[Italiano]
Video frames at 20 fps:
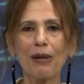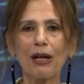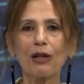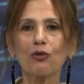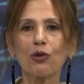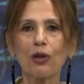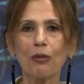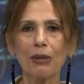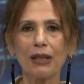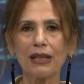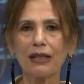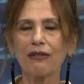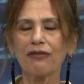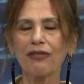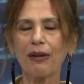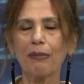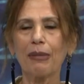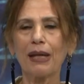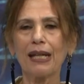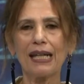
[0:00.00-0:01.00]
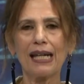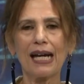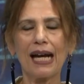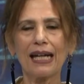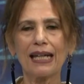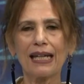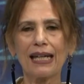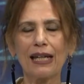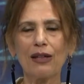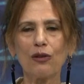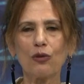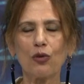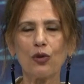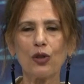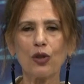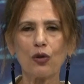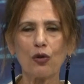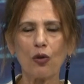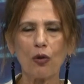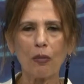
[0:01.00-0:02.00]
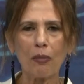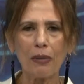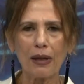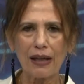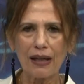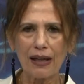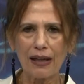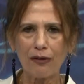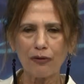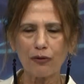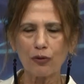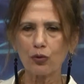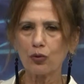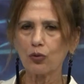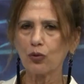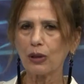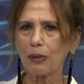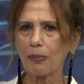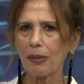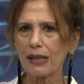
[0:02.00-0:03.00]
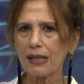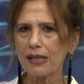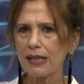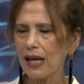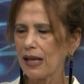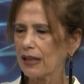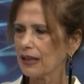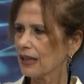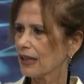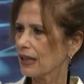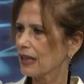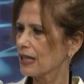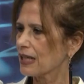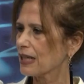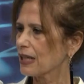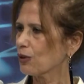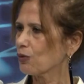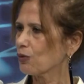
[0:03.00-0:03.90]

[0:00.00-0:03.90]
ma naturalmente fa bene anche a noi come futuri pazienti, anche se